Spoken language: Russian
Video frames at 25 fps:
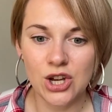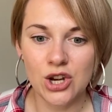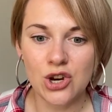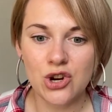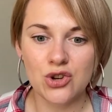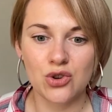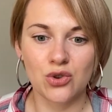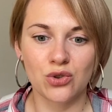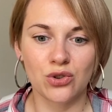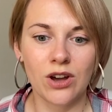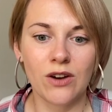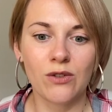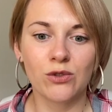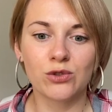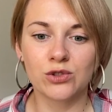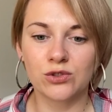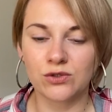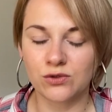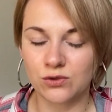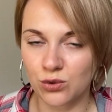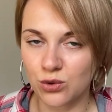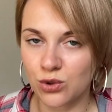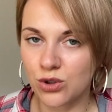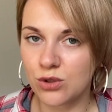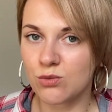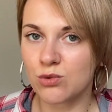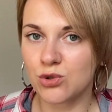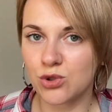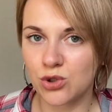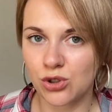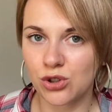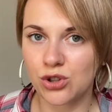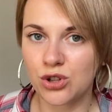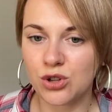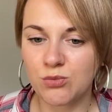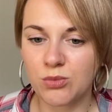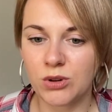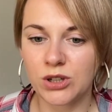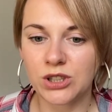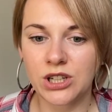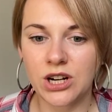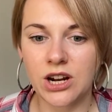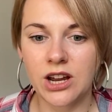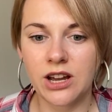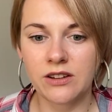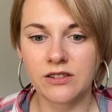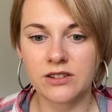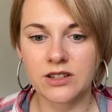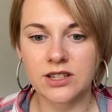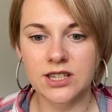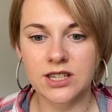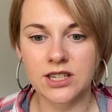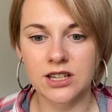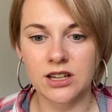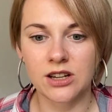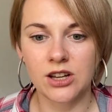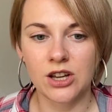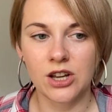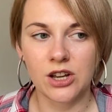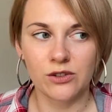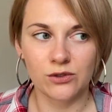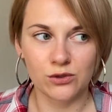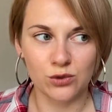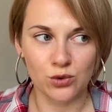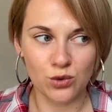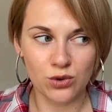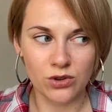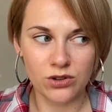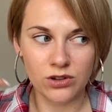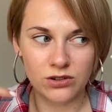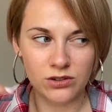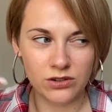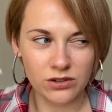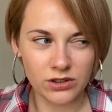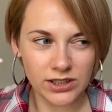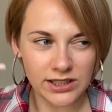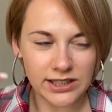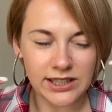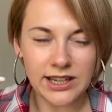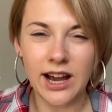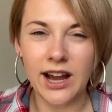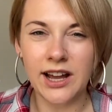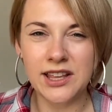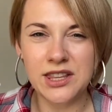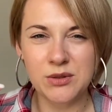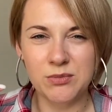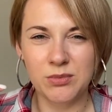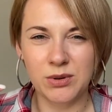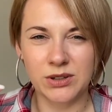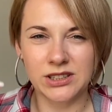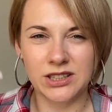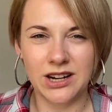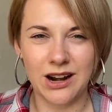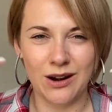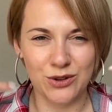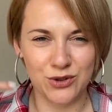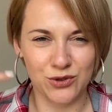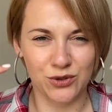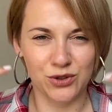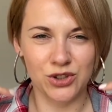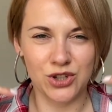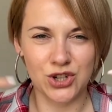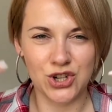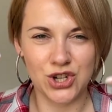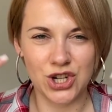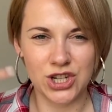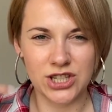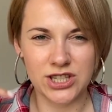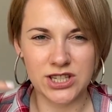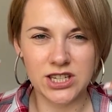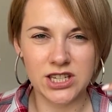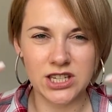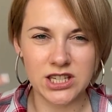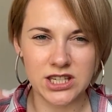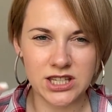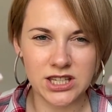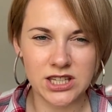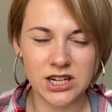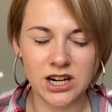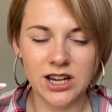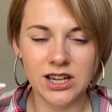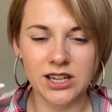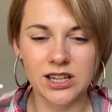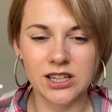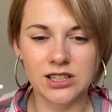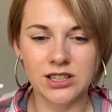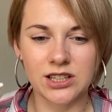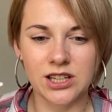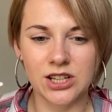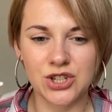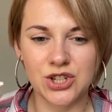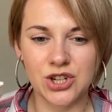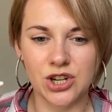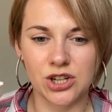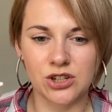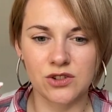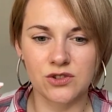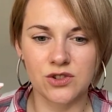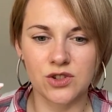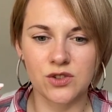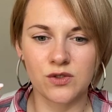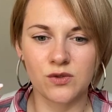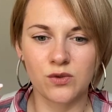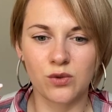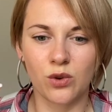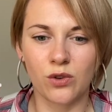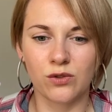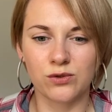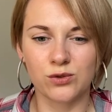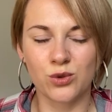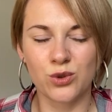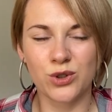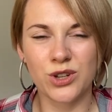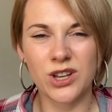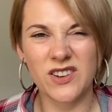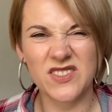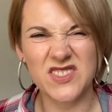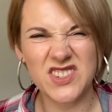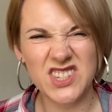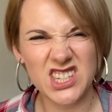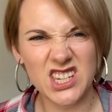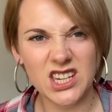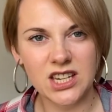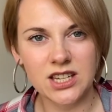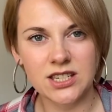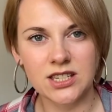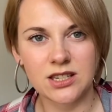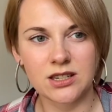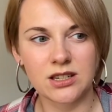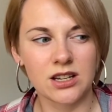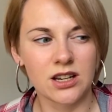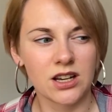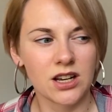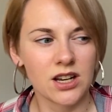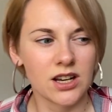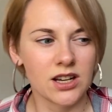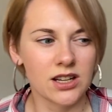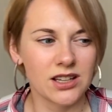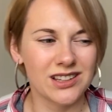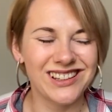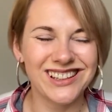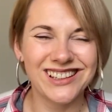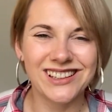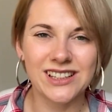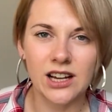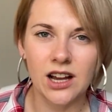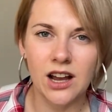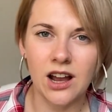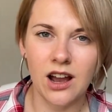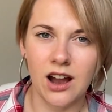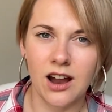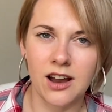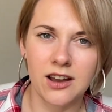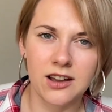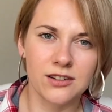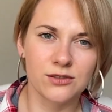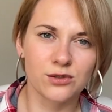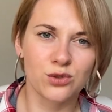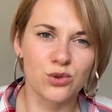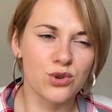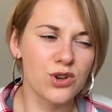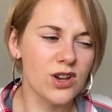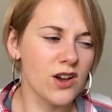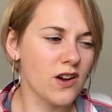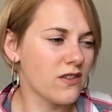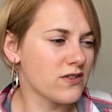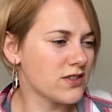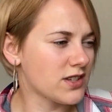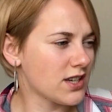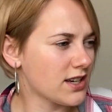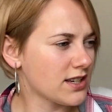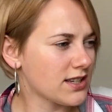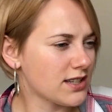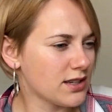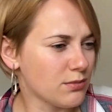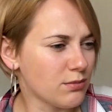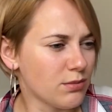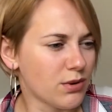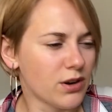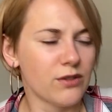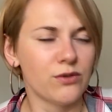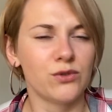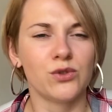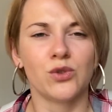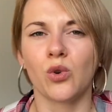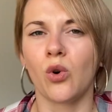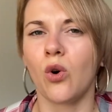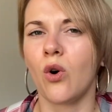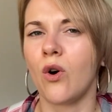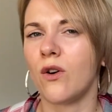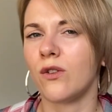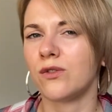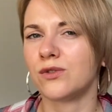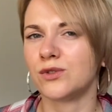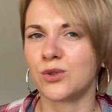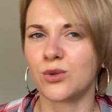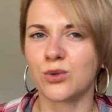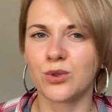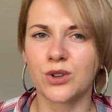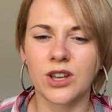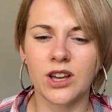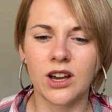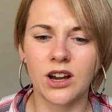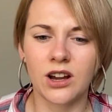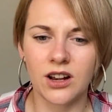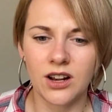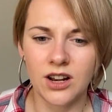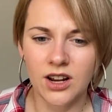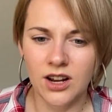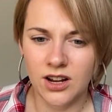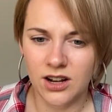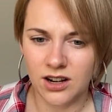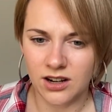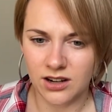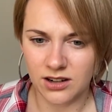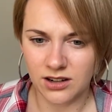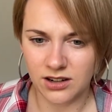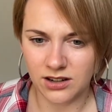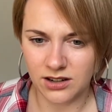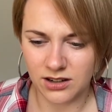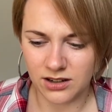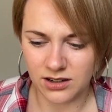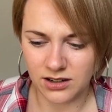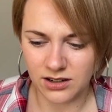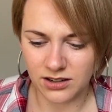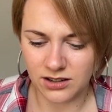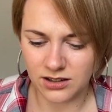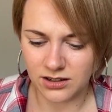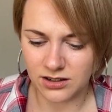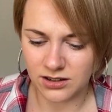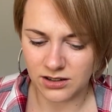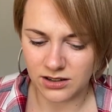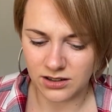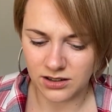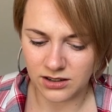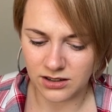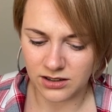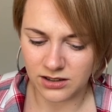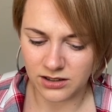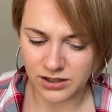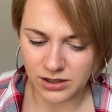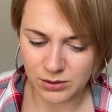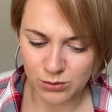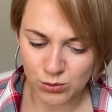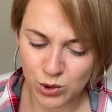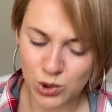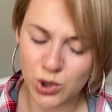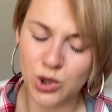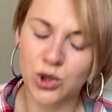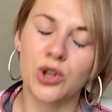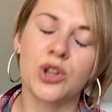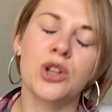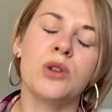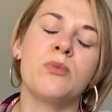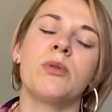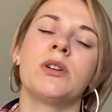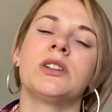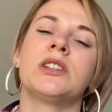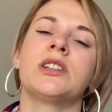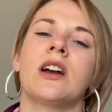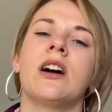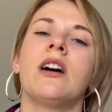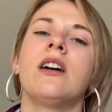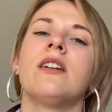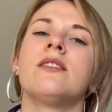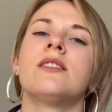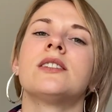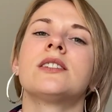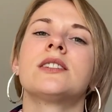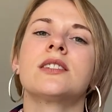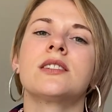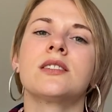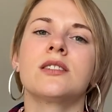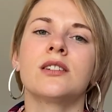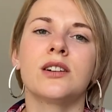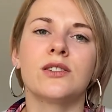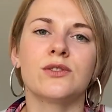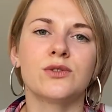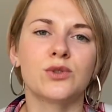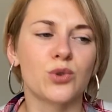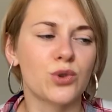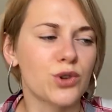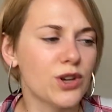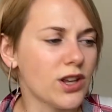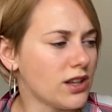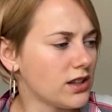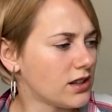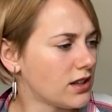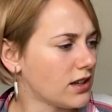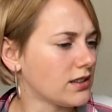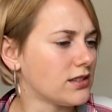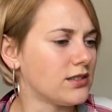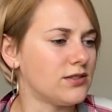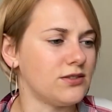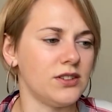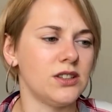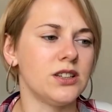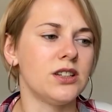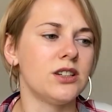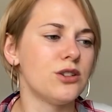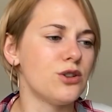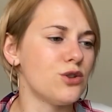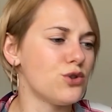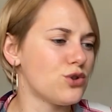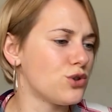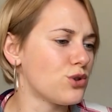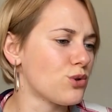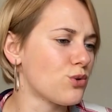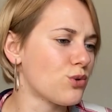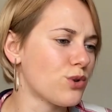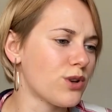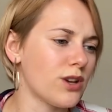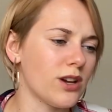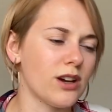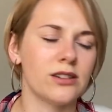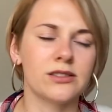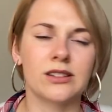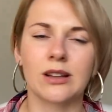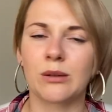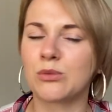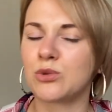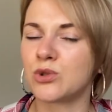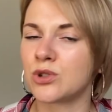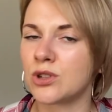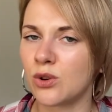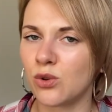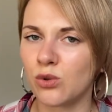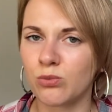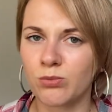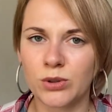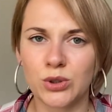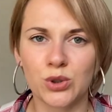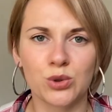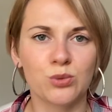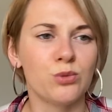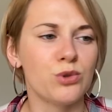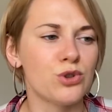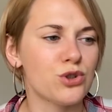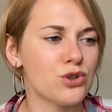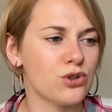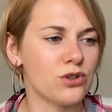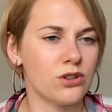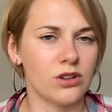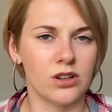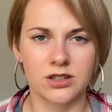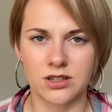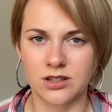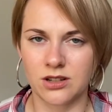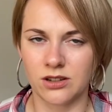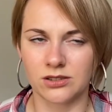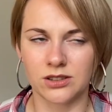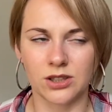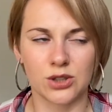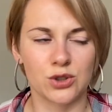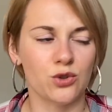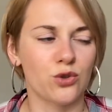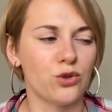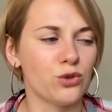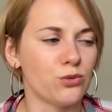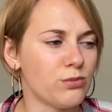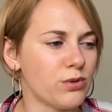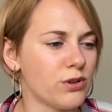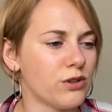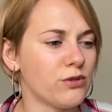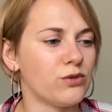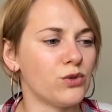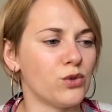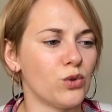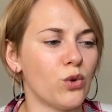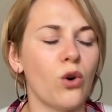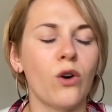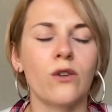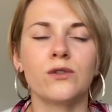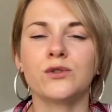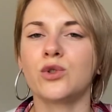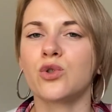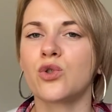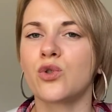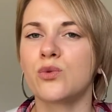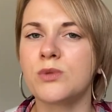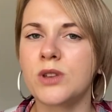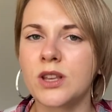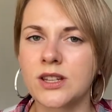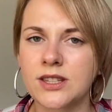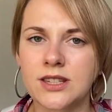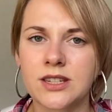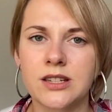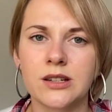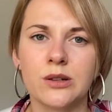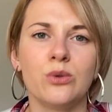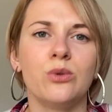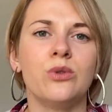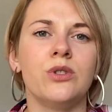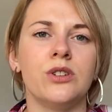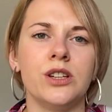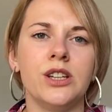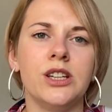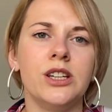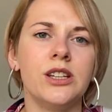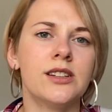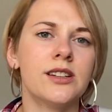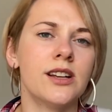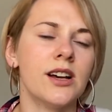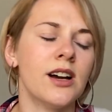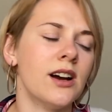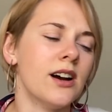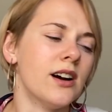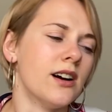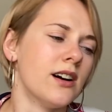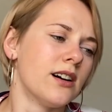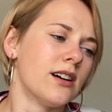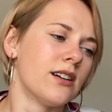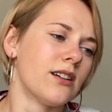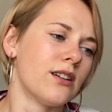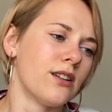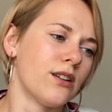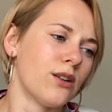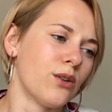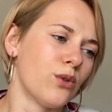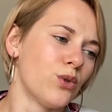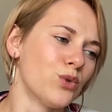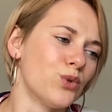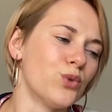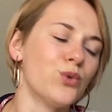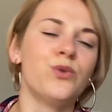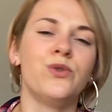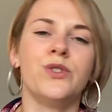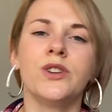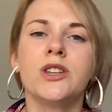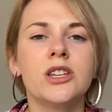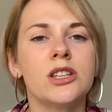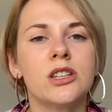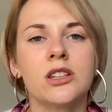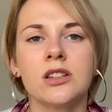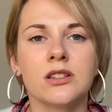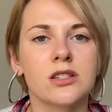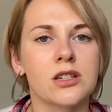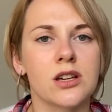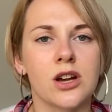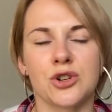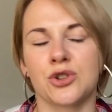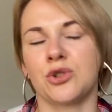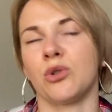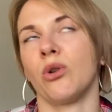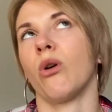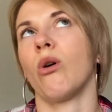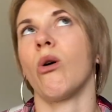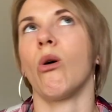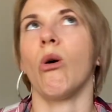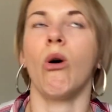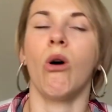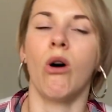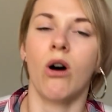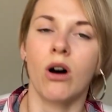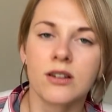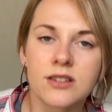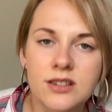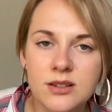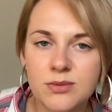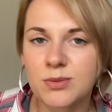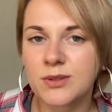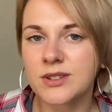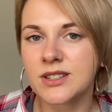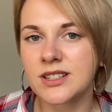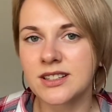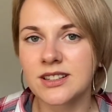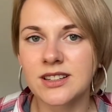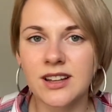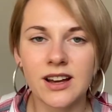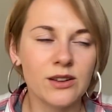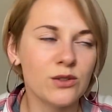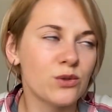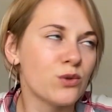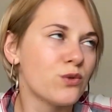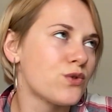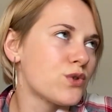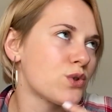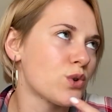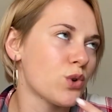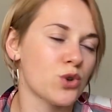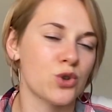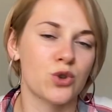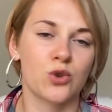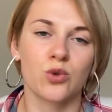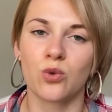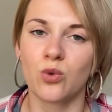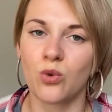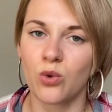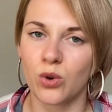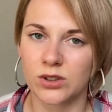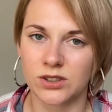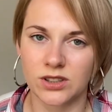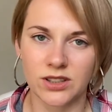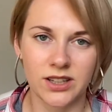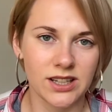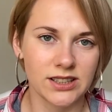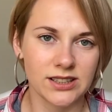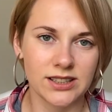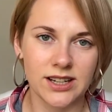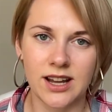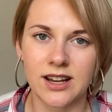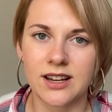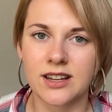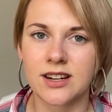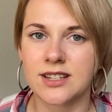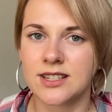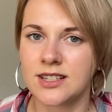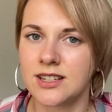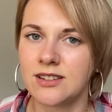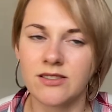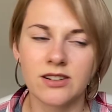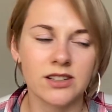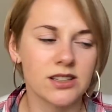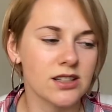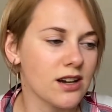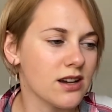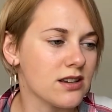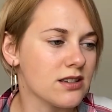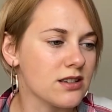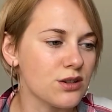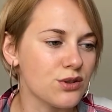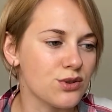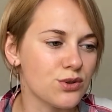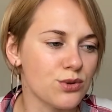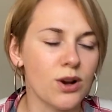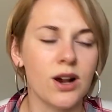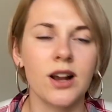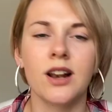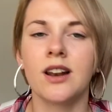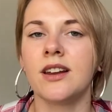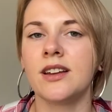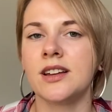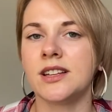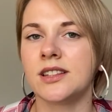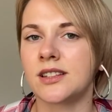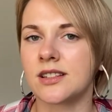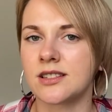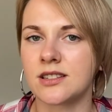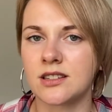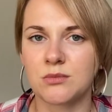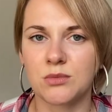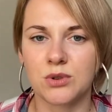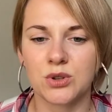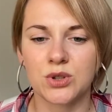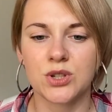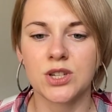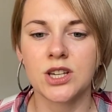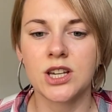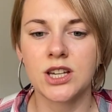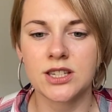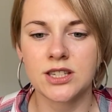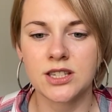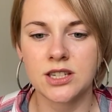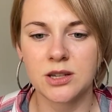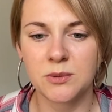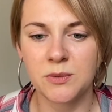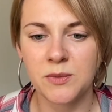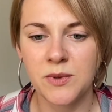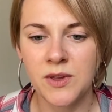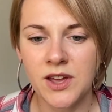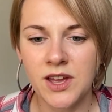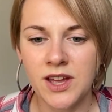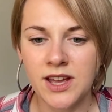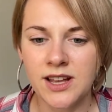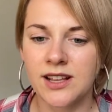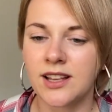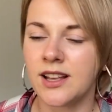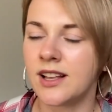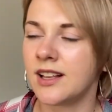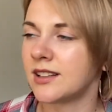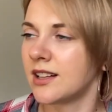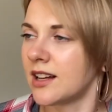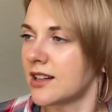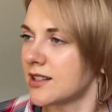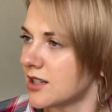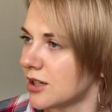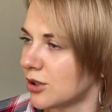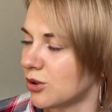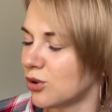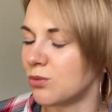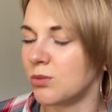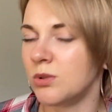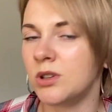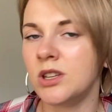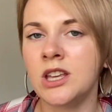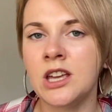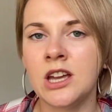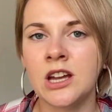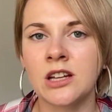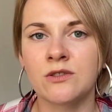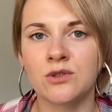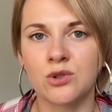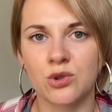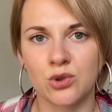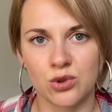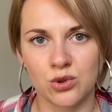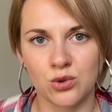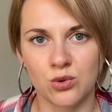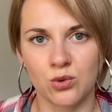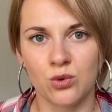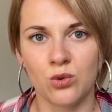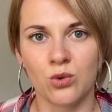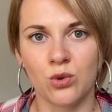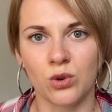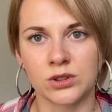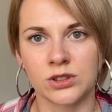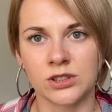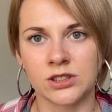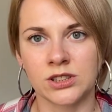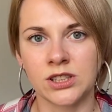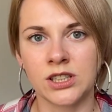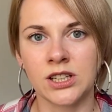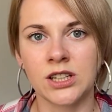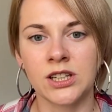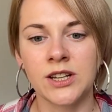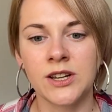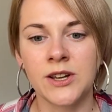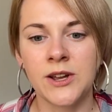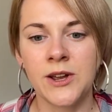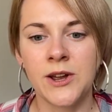что да, вот вдруг ему что-то не понравится, вдруг э, я не понравлюсь, вот эти женские страхи, да, чаще всего, вдруг я в сексе не такая, вдруг я в сексе бревно, вдруг я э, ему что-то не понравится, вдруг я не так двигаюсь, вдруг я там, не знаю, он подумает, что я сказала, да, что он бревно, вдруг у меня целлюлит, э, он увидит и скажет, о, господи, да, ну все что угодно, да, я не такая красивая, я не такая сексуальная, я не так занимаюсь сексом, я не так делаю минет, все что угодно, да,